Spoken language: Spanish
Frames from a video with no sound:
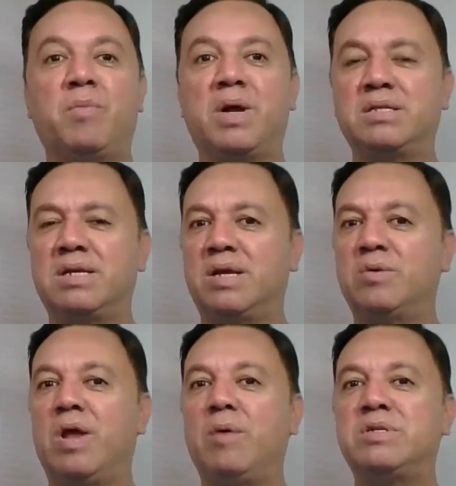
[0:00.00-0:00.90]
Mantener
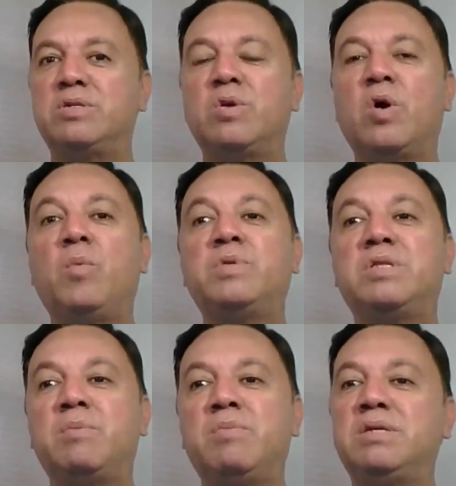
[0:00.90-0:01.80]
una visión
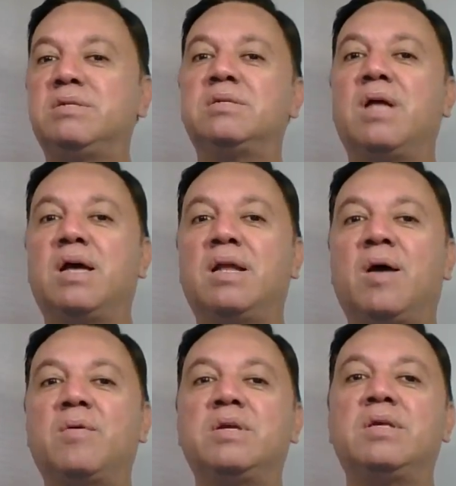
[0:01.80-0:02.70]
optimista de
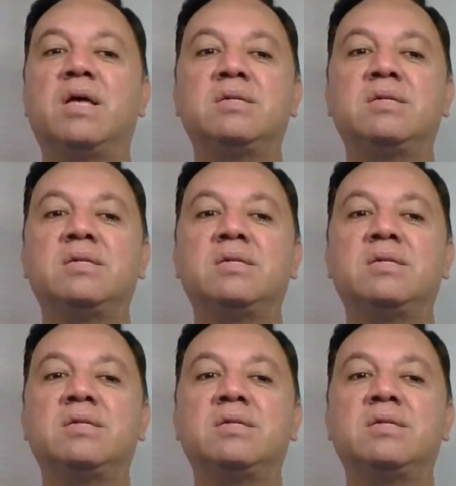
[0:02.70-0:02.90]
la vida